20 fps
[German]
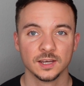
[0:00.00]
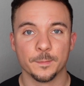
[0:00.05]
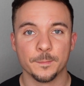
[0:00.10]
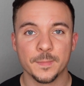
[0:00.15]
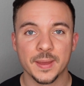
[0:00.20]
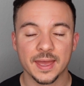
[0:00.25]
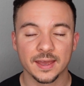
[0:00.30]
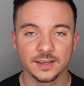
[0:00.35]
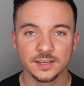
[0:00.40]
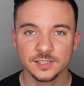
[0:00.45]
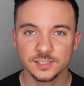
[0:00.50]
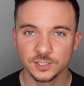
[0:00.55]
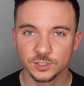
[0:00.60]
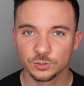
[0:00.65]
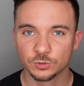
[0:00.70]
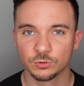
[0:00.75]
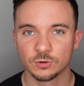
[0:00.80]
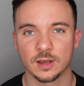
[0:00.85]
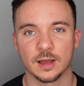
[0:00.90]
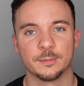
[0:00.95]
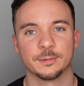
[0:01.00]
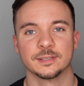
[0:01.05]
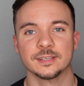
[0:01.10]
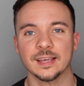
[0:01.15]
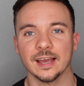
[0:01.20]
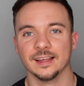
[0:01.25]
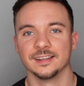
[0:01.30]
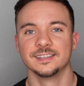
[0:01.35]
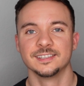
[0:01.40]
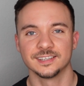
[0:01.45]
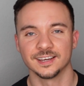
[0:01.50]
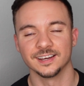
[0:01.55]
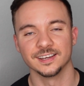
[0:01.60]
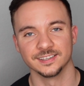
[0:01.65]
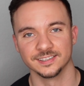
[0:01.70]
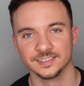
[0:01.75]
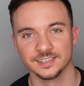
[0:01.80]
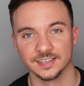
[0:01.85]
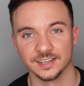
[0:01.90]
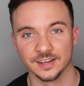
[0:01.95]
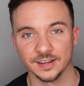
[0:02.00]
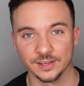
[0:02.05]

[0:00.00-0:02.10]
mehr Risiko kann man gar nicht eingehen.